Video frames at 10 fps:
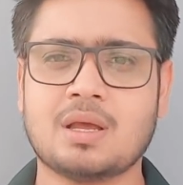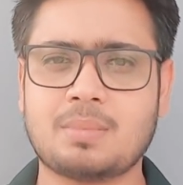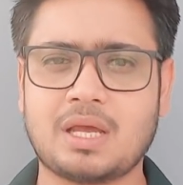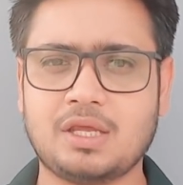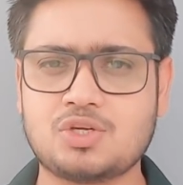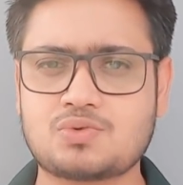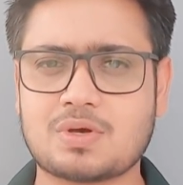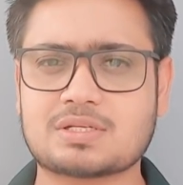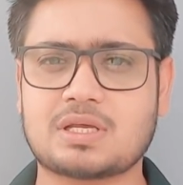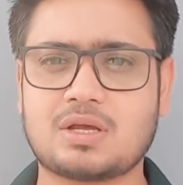मैं
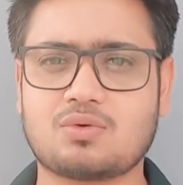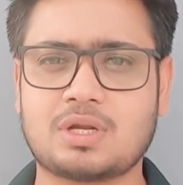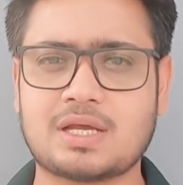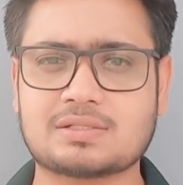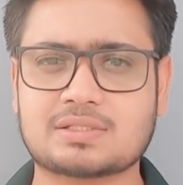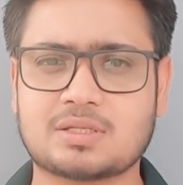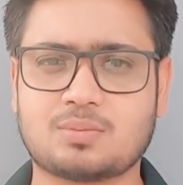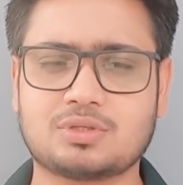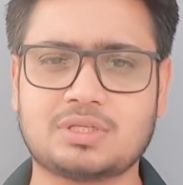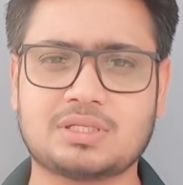ईश्वर से उन्हें
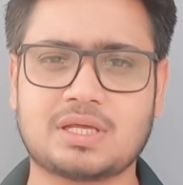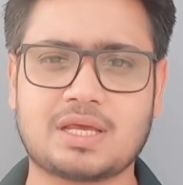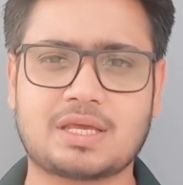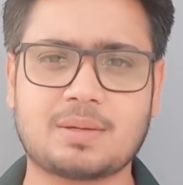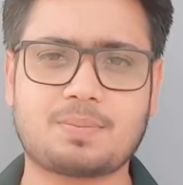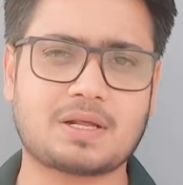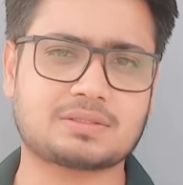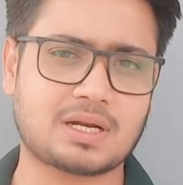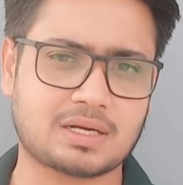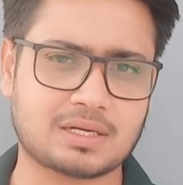सद्बुद्धि देने की
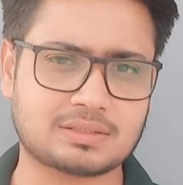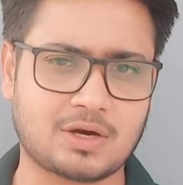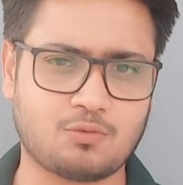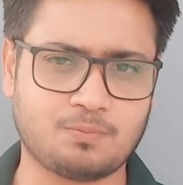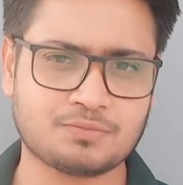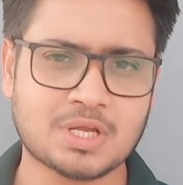प्रार्थना करता हूँ